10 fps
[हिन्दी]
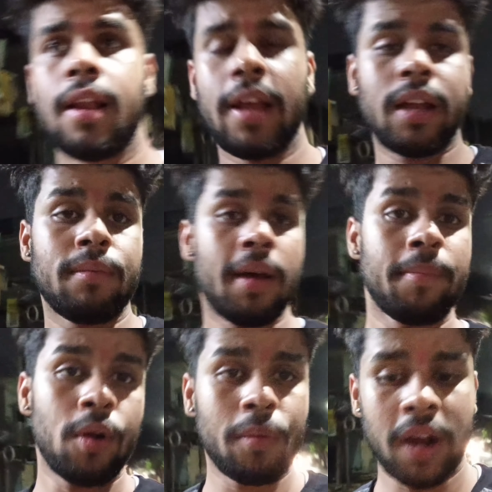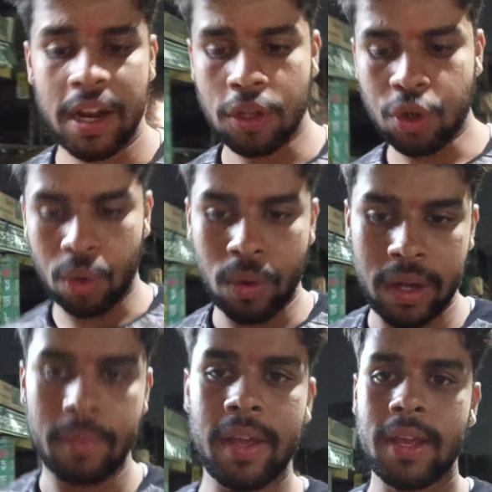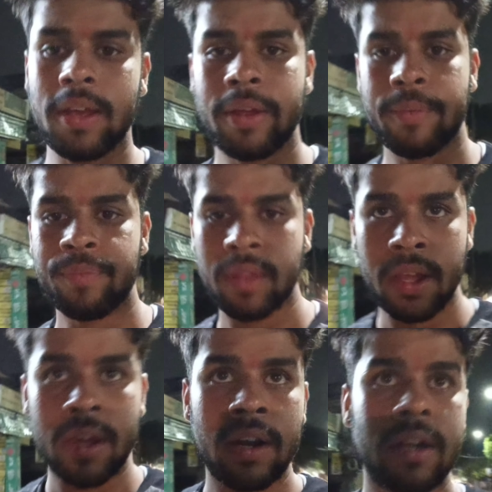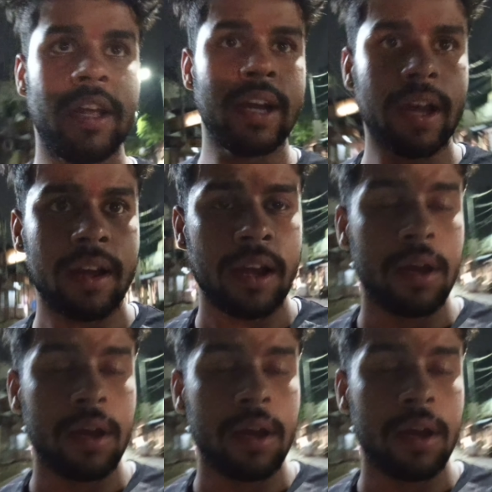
लेकिन मैं ब्लॉग बनाने तो छोड़ूंगा नहीं भाई ठीक है